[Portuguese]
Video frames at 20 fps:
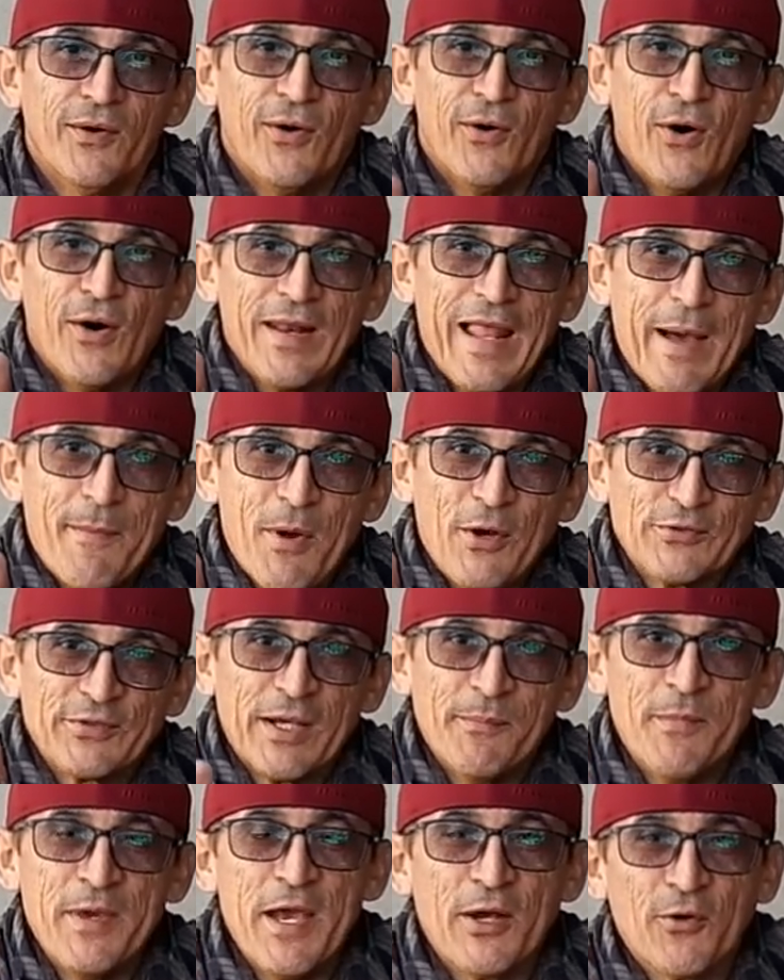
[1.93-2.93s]
Olá meus
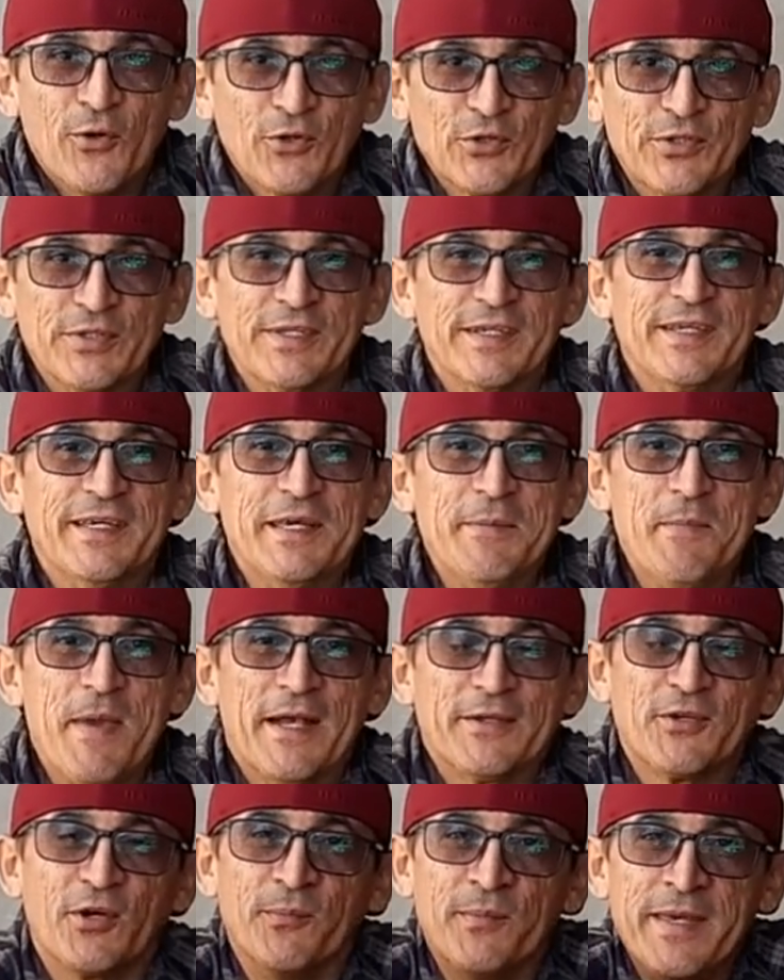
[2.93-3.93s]
amigos e
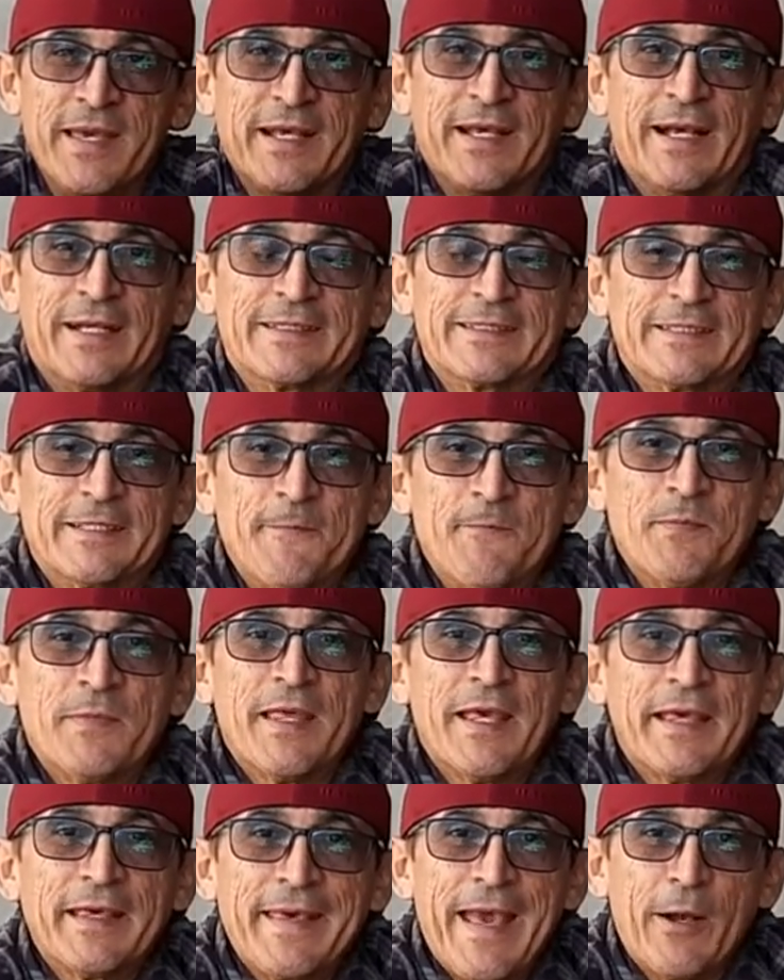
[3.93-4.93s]
minhas amigas
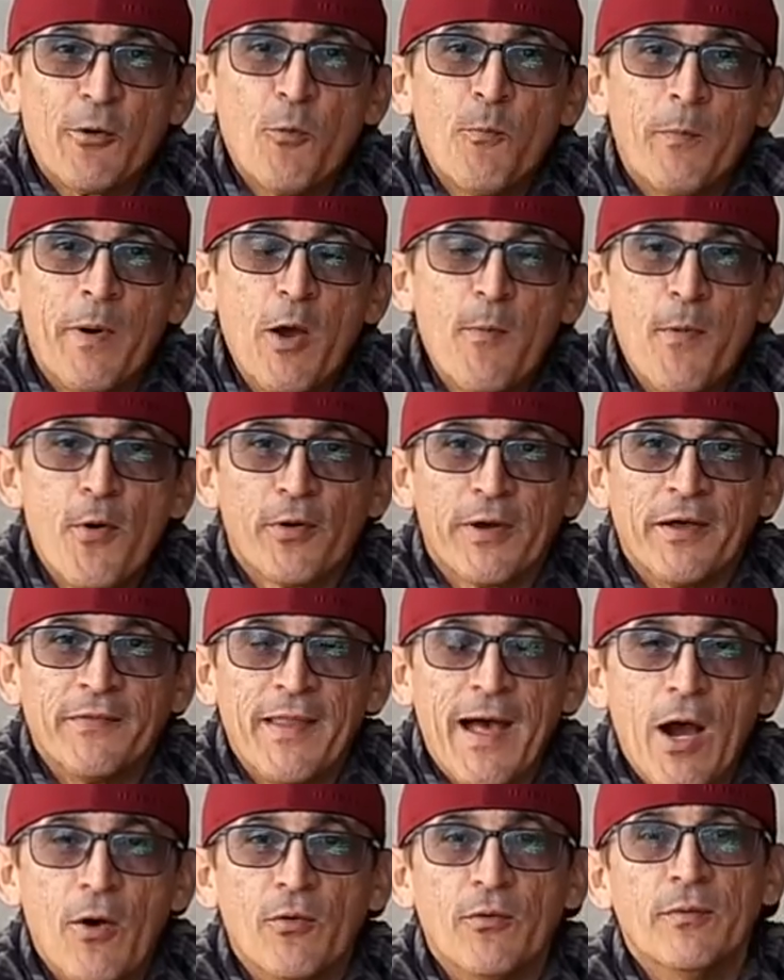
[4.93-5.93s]
que acompanham meu
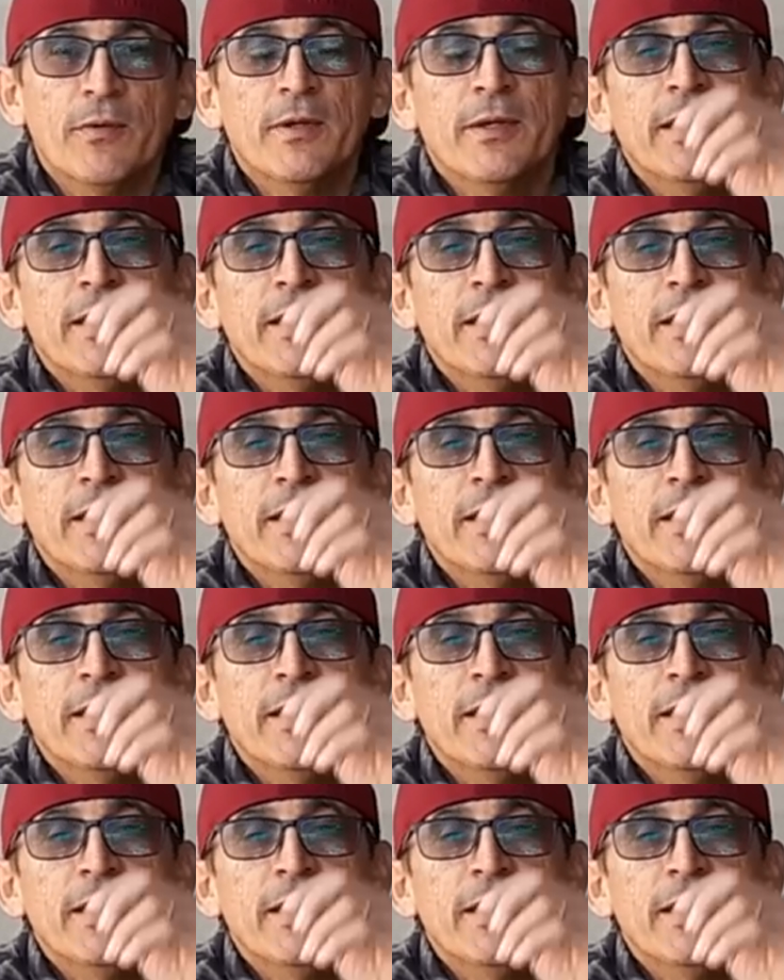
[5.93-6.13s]
canal.